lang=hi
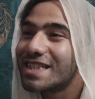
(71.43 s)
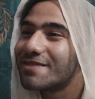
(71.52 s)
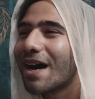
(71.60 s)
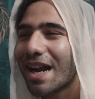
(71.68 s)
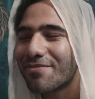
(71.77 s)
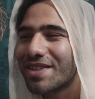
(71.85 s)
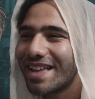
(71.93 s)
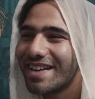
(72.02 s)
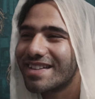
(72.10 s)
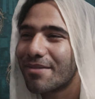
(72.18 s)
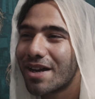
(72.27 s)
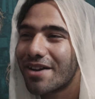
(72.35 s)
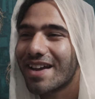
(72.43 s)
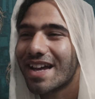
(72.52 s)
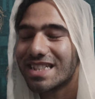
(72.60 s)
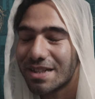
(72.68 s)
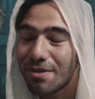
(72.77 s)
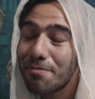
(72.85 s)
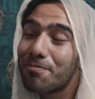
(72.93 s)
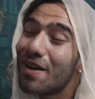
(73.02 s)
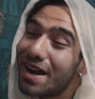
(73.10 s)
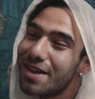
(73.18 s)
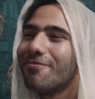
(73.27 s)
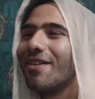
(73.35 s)
इस बार हम तेरी समर वेकेशन में
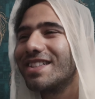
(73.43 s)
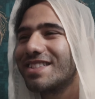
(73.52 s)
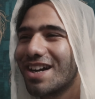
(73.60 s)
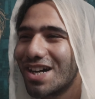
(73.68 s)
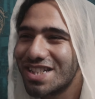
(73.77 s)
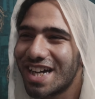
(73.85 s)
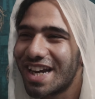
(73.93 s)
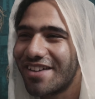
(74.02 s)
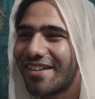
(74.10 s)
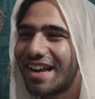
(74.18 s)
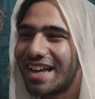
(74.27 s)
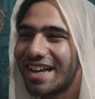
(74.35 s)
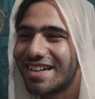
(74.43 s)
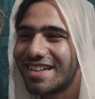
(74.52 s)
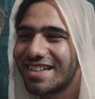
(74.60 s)
बड़ी मस्त जगह जाने वाले हैं